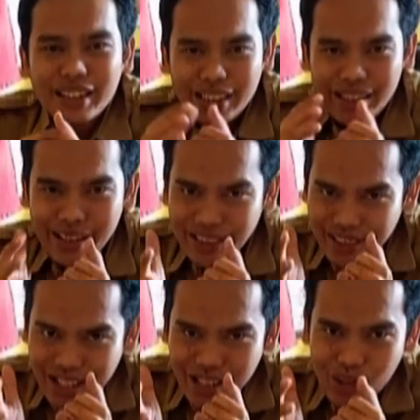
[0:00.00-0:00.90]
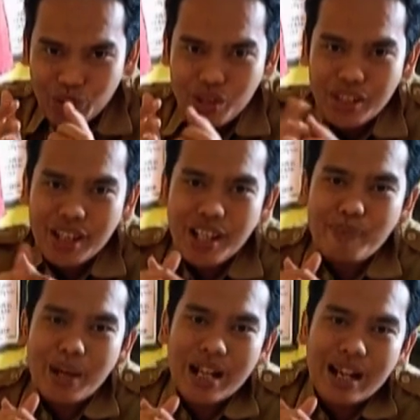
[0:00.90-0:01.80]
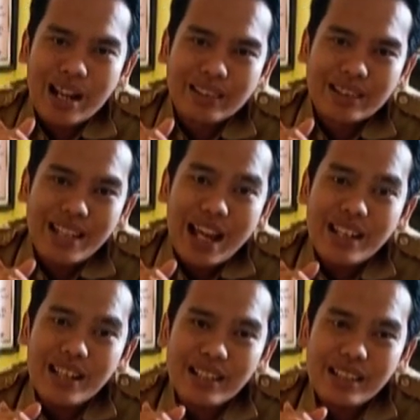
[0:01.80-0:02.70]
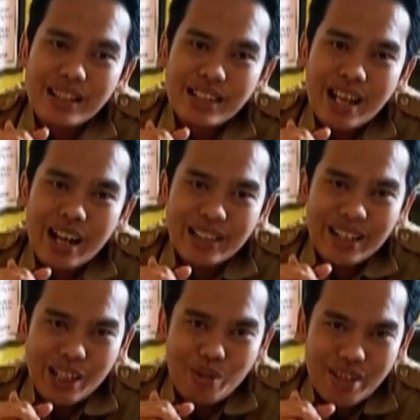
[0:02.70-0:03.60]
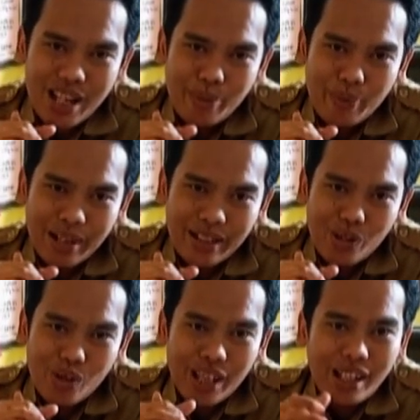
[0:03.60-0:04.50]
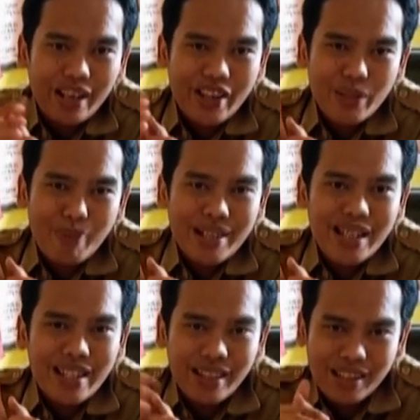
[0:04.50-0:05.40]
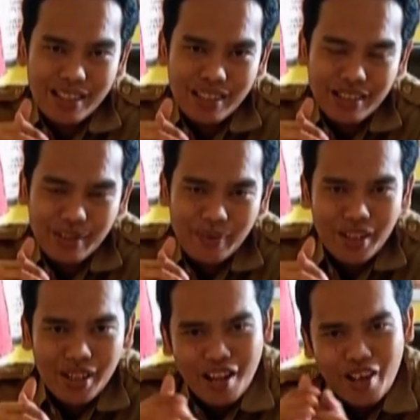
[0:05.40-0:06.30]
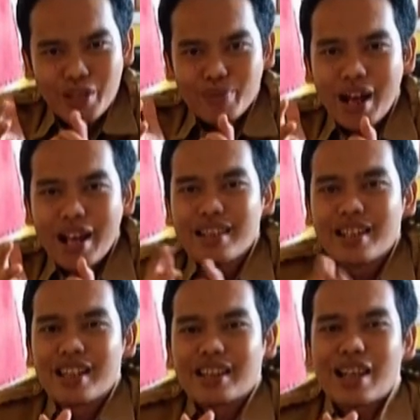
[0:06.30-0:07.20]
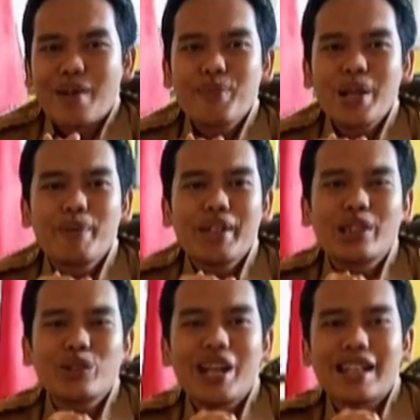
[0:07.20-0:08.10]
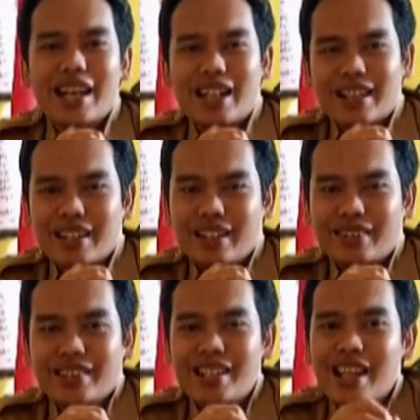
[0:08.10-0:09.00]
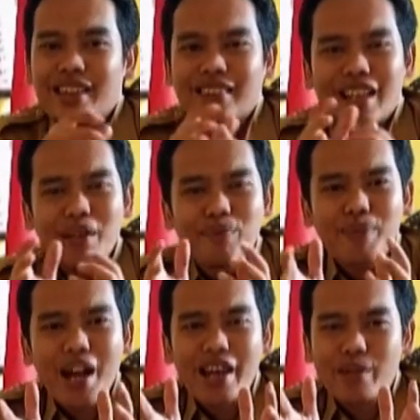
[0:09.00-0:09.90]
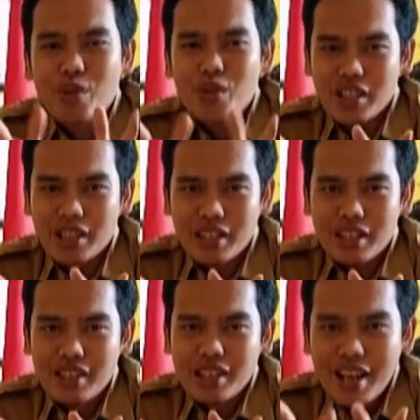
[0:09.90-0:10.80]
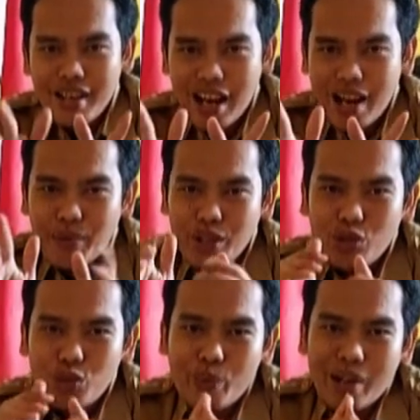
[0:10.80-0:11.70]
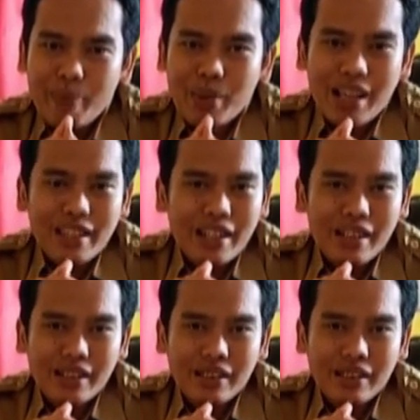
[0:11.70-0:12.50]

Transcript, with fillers: Ini terjadi khususnya pada karakter Yanik yang ketika dewasa diperankan oleh Risman Jayadi. Risman tampil begitu datar dan tanpa emosi dalam seluruh penampilannya.